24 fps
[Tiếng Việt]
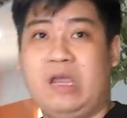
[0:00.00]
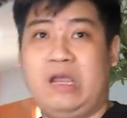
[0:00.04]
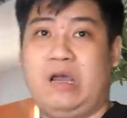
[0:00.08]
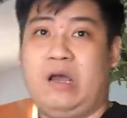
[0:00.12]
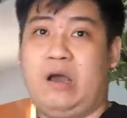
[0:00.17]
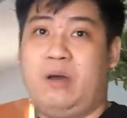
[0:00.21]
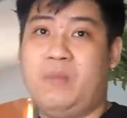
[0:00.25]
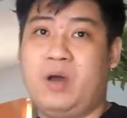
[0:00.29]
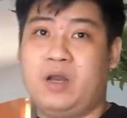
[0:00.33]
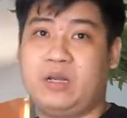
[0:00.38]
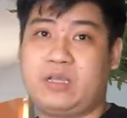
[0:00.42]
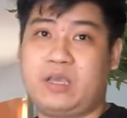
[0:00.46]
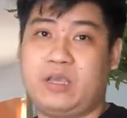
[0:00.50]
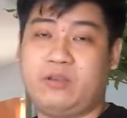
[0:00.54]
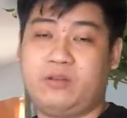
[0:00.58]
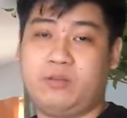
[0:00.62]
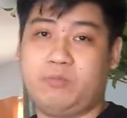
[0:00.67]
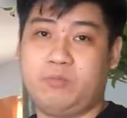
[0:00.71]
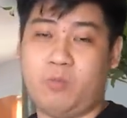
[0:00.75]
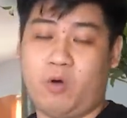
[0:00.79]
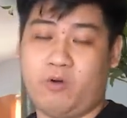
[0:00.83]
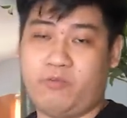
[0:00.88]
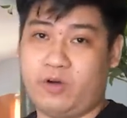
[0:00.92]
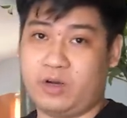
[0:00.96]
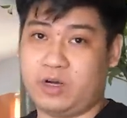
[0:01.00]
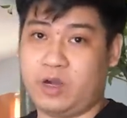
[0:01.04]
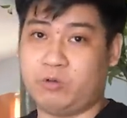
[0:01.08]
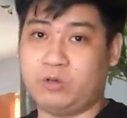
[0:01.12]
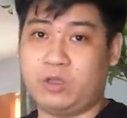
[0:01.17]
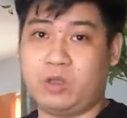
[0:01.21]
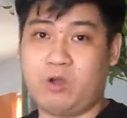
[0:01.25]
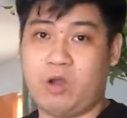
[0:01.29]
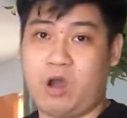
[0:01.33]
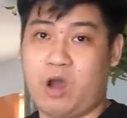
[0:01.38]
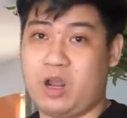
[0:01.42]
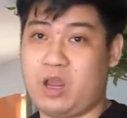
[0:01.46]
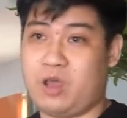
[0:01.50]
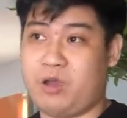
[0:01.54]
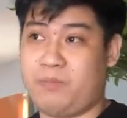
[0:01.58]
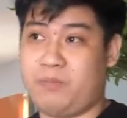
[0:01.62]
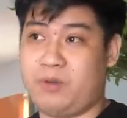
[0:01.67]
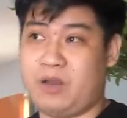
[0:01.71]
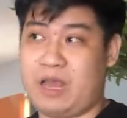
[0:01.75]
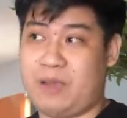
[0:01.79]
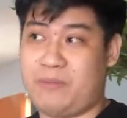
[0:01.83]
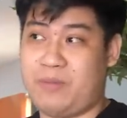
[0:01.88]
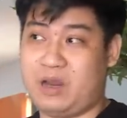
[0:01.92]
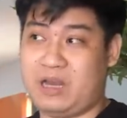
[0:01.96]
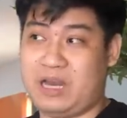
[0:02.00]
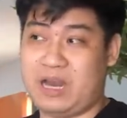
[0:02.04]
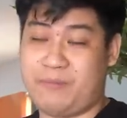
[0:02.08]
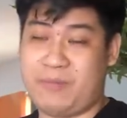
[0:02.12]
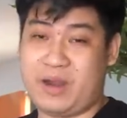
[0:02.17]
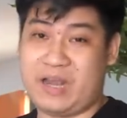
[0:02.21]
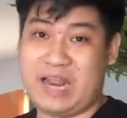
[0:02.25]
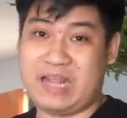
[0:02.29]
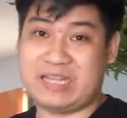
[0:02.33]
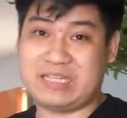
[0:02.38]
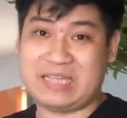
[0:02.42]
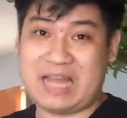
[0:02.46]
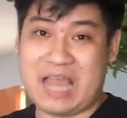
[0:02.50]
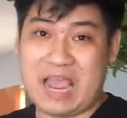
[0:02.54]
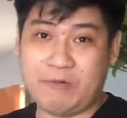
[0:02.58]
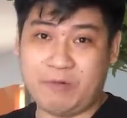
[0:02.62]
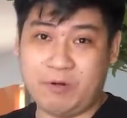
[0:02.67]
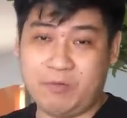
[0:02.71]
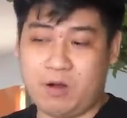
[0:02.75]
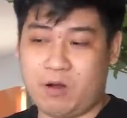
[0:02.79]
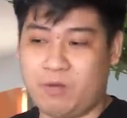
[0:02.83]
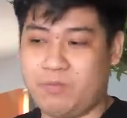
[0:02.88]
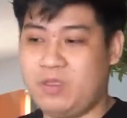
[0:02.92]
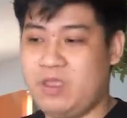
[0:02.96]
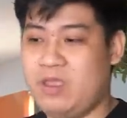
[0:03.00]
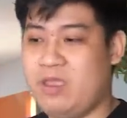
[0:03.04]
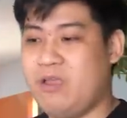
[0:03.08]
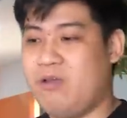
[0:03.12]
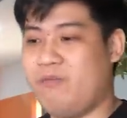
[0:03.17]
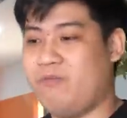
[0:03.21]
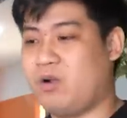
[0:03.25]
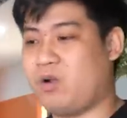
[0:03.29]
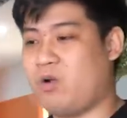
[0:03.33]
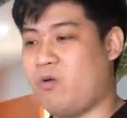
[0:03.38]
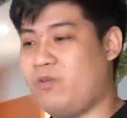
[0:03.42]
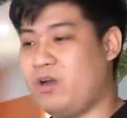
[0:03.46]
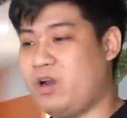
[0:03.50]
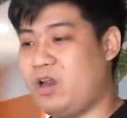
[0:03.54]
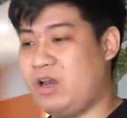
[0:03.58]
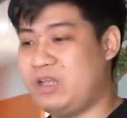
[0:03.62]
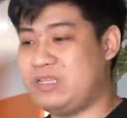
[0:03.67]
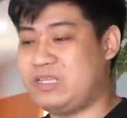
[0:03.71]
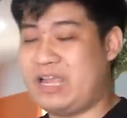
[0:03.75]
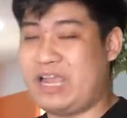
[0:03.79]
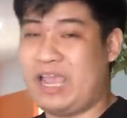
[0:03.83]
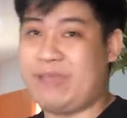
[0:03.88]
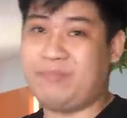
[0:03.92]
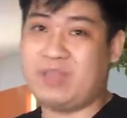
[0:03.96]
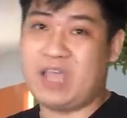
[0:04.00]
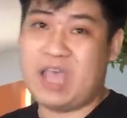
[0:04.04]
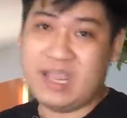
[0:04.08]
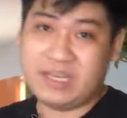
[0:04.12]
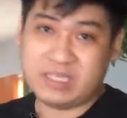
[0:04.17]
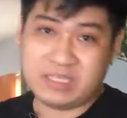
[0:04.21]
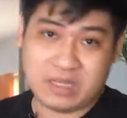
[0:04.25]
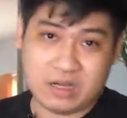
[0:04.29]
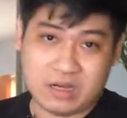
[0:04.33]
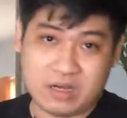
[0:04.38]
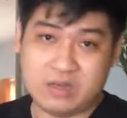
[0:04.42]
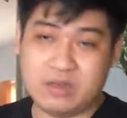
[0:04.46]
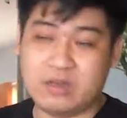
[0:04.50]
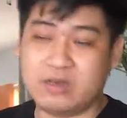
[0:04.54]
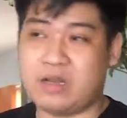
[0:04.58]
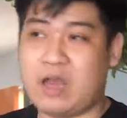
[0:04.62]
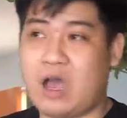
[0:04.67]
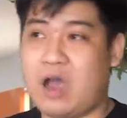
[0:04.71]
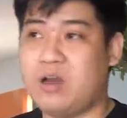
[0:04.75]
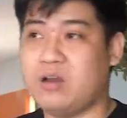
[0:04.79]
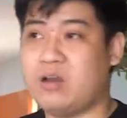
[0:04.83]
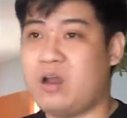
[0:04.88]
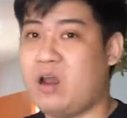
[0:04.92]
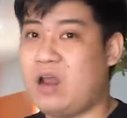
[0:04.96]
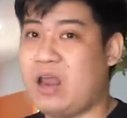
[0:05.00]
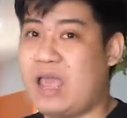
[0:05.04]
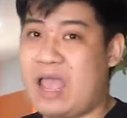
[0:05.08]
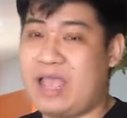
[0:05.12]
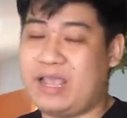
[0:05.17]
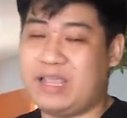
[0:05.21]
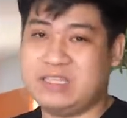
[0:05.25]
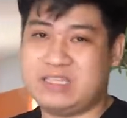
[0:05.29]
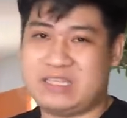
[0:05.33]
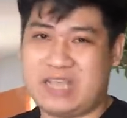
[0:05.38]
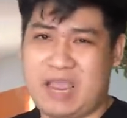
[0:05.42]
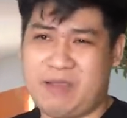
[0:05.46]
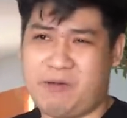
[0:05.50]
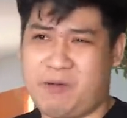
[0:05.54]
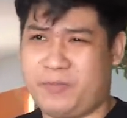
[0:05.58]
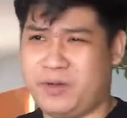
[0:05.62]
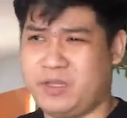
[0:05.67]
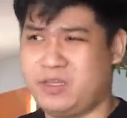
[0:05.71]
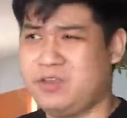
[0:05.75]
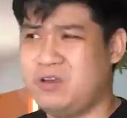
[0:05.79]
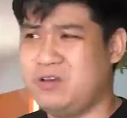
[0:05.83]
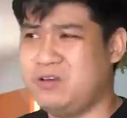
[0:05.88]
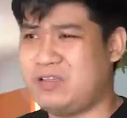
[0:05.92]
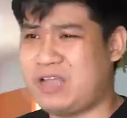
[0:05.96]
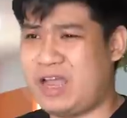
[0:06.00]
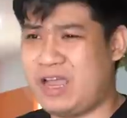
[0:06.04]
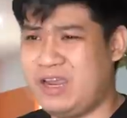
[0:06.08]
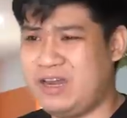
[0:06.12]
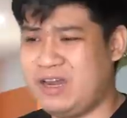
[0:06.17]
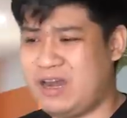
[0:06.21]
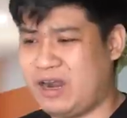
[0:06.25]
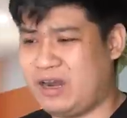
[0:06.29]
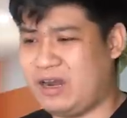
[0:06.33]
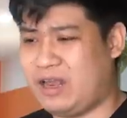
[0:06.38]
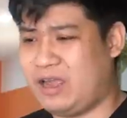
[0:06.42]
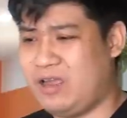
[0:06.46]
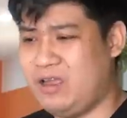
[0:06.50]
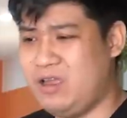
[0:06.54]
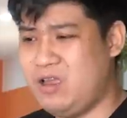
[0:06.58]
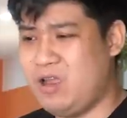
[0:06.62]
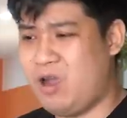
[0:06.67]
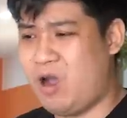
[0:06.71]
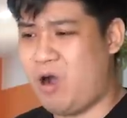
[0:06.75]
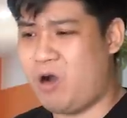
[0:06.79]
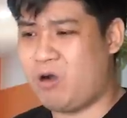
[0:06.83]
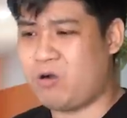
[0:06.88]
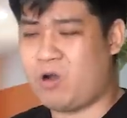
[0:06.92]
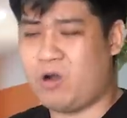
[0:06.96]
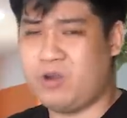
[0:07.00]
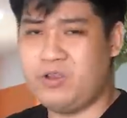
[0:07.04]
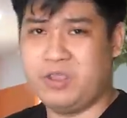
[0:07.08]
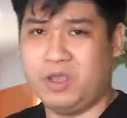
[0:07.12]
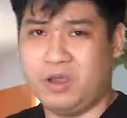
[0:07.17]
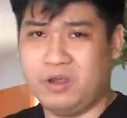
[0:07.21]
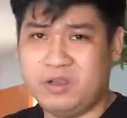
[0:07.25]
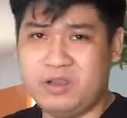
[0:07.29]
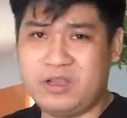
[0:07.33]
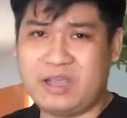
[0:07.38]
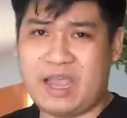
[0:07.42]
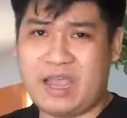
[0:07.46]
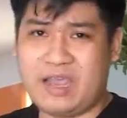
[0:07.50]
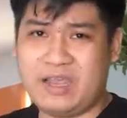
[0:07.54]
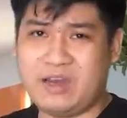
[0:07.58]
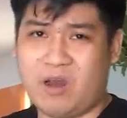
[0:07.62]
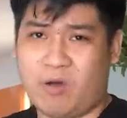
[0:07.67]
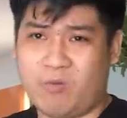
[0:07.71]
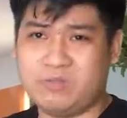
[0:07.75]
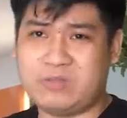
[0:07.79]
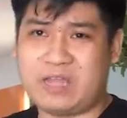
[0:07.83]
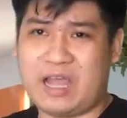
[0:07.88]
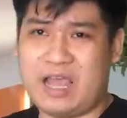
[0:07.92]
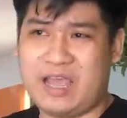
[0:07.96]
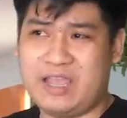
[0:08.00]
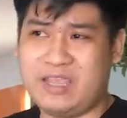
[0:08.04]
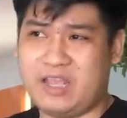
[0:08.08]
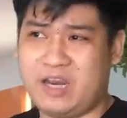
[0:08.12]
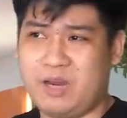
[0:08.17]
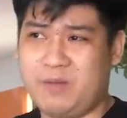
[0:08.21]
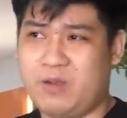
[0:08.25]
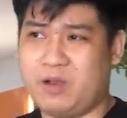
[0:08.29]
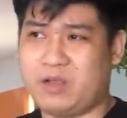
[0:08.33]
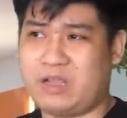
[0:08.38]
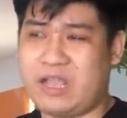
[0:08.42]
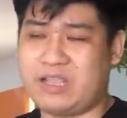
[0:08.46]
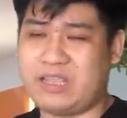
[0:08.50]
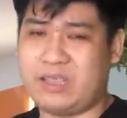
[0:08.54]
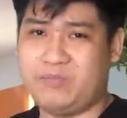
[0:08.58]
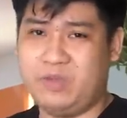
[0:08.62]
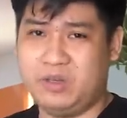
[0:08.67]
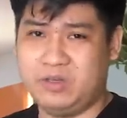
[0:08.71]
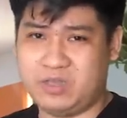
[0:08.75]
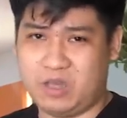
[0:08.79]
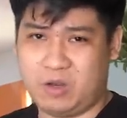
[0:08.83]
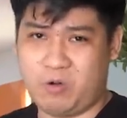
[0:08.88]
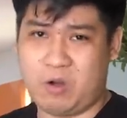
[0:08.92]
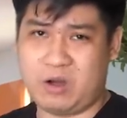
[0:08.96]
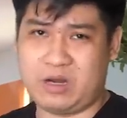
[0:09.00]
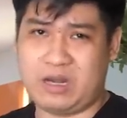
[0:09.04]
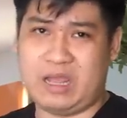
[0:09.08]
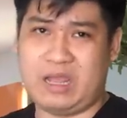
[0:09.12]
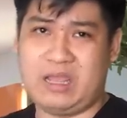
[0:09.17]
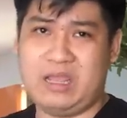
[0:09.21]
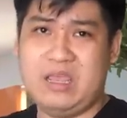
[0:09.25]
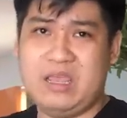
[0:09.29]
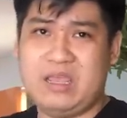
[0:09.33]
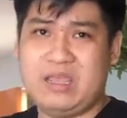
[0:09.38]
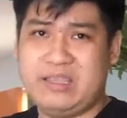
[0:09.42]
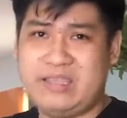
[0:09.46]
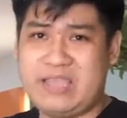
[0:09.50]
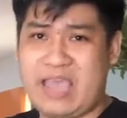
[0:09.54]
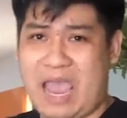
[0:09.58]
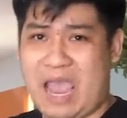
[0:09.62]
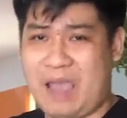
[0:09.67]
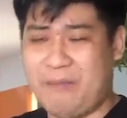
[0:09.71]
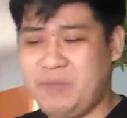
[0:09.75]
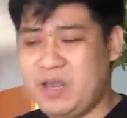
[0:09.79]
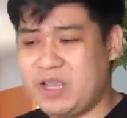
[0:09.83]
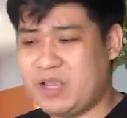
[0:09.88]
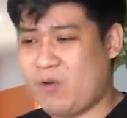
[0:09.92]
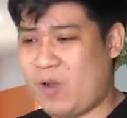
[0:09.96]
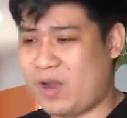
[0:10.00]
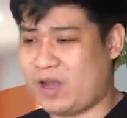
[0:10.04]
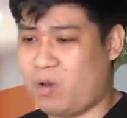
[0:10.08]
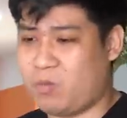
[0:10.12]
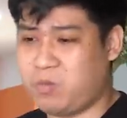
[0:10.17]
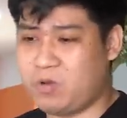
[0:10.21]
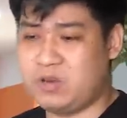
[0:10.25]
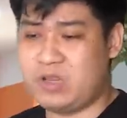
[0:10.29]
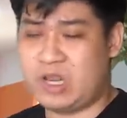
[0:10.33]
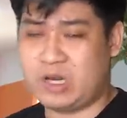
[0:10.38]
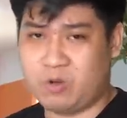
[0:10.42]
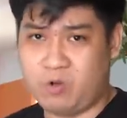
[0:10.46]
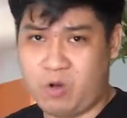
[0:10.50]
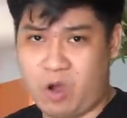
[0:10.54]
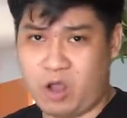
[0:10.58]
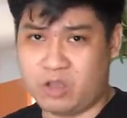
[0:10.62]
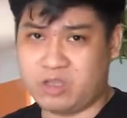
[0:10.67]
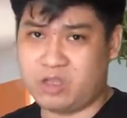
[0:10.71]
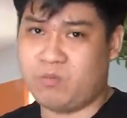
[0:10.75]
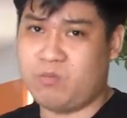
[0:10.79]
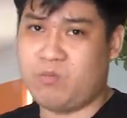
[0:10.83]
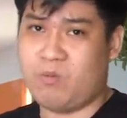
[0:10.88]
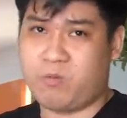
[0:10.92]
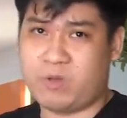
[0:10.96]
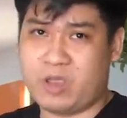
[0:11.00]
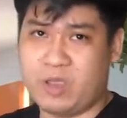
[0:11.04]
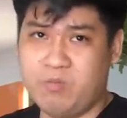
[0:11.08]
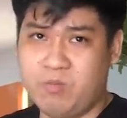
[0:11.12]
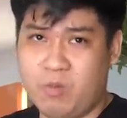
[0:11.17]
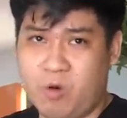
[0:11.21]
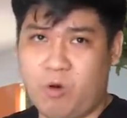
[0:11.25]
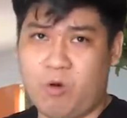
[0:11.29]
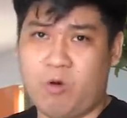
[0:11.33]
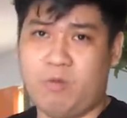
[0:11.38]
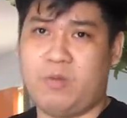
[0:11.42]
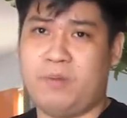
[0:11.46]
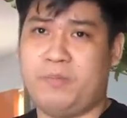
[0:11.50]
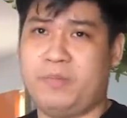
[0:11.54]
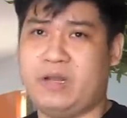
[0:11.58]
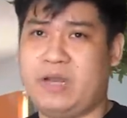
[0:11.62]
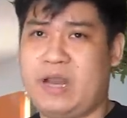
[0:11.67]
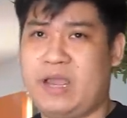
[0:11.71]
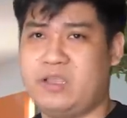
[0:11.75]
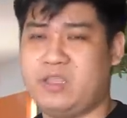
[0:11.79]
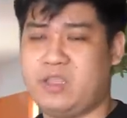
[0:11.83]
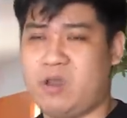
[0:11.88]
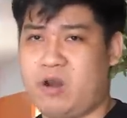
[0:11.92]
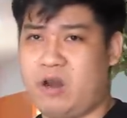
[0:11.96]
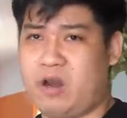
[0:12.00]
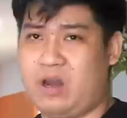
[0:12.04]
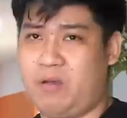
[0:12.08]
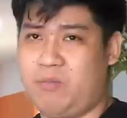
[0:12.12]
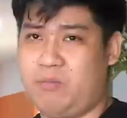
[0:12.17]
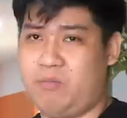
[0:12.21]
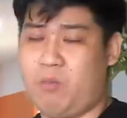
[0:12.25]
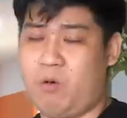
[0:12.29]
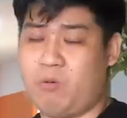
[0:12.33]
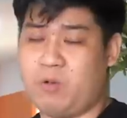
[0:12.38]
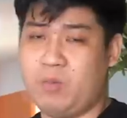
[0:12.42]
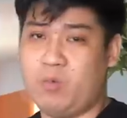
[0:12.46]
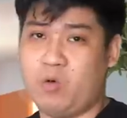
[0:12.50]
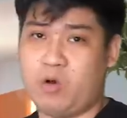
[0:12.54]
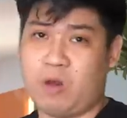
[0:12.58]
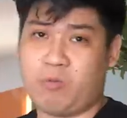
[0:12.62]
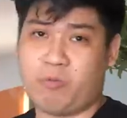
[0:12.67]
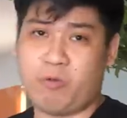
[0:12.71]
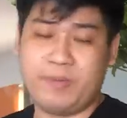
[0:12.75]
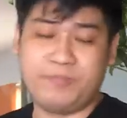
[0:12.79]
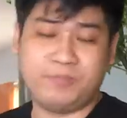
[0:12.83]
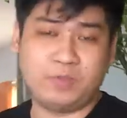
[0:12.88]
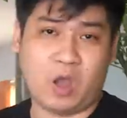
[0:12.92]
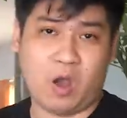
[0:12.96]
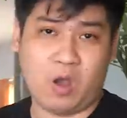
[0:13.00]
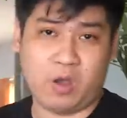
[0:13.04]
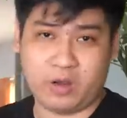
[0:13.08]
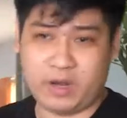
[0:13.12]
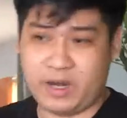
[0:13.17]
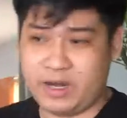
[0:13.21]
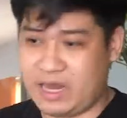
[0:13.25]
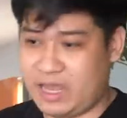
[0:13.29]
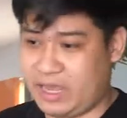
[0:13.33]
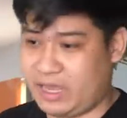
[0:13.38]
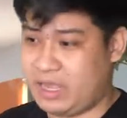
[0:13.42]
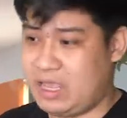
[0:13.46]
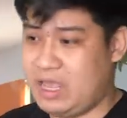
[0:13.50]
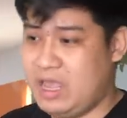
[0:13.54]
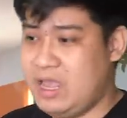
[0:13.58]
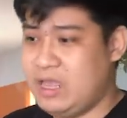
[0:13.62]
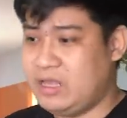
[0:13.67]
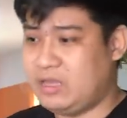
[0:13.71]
ở bên cái bộ phận đầu tư của họ là là là Binance Lab đúng không và cùng với đó là sàn FTX nữa đó đó là hai cái sàn mà mình chưa thấy rằng là họ có những cái động thái gì để mà cắt giảm nhân sự hoặc là giảm đi cái hoạt động động kinh doanh của họ trong một cái mùa mà mình đang cho rằng là một cái mùa đông crypto như thế này